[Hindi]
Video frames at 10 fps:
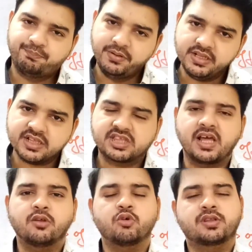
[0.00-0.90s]
प्लीज
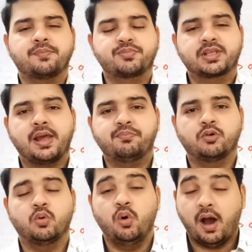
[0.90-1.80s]
चैनल को सब्सक्राइब
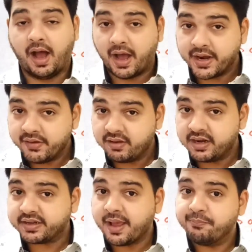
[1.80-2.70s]
करो आने
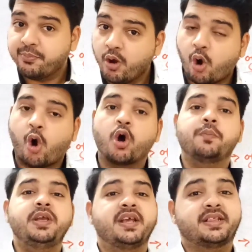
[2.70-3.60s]
वाले टाइम पे और
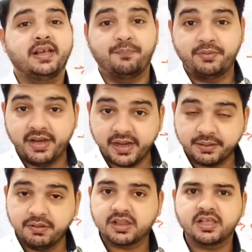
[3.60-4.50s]
भी ऐसी
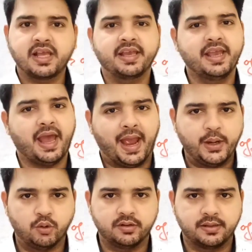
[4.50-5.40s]
अपडेट मिलते जाइए
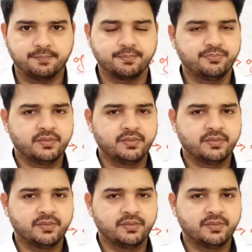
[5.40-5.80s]
आइडोल की